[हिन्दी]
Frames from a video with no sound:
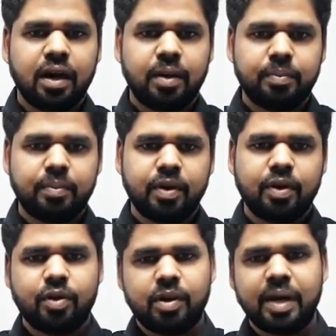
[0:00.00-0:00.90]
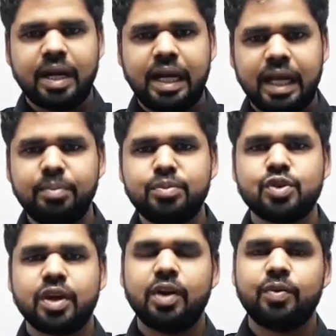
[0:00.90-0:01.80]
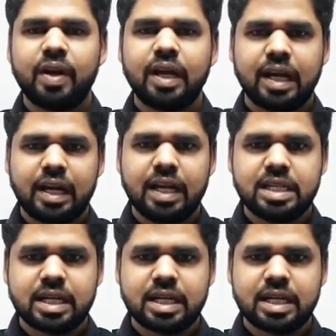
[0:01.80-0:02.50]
हम और हमारी टीम जो है वर्क करना